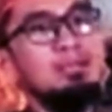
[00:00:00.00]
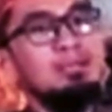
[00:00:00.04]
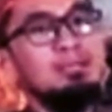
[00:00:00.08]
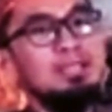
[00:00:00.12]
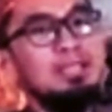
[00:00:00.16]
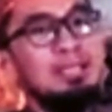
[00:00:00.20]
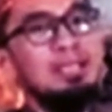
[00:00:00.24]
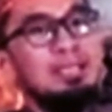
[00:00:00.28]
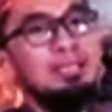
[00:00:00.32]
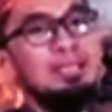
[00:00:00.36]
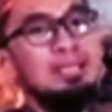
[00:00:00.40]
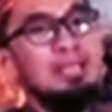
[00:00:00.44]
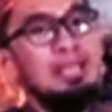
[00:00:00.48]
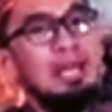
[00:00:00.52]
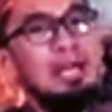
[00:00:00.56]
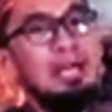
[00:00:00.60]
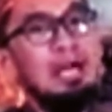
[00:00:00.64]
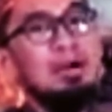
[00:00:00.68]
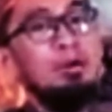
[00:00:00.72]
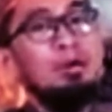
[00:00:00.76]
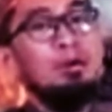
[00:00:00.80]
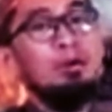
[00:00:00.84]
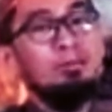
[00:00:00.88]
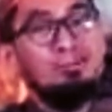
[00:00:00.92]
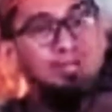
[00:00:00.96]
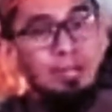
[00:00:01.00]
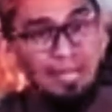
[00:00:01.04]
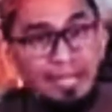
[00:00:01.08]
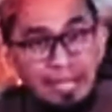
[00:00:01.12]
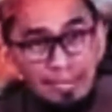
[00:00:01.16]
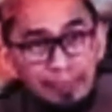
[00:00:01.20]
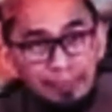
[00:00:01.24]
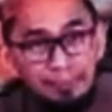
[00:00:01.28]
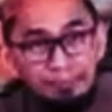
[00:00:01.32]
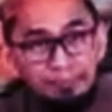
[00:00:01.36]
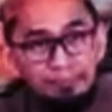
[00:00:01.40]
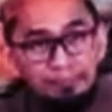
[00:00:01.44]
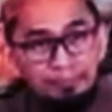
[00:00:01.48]
anzalnahu
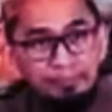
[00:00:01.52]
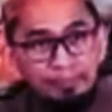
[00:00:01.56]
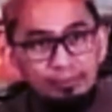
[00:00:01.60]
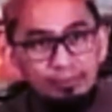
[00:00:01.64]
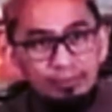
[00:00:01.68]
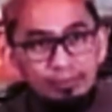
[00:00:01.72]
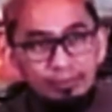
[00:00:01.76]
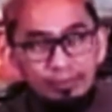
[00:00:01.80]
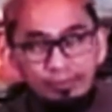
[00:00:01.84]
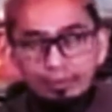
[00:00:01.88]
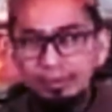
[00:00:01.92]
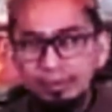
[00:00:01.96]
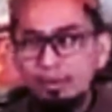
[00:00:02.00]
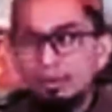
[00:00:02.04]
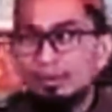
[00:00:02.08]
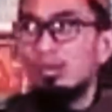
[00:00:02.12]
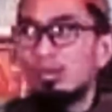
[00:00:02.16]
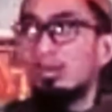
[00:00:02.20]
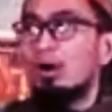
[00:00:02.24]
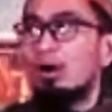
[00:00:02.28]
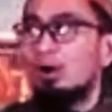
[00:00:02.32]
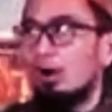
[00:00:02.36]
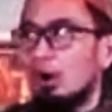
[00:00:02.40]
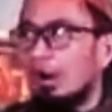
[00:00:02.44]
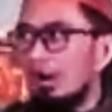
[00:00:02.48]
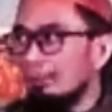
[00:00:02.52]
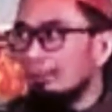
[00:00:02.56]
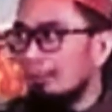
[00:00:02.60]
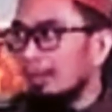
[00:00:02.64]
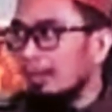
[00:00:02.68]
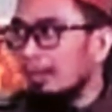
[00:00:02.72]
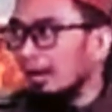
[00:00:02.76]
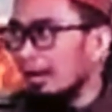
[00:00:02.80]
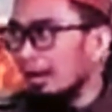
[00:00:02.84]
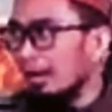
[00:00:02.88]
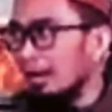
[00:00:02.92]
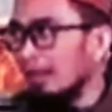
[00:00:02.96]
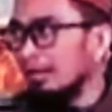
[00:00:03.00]
fi
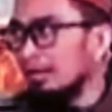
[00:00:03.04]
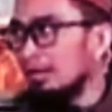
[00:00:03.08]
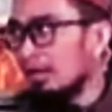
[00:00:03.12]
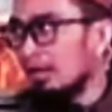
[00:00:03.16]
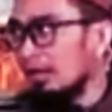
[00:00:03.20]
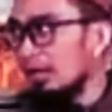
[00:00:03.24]
Wa ma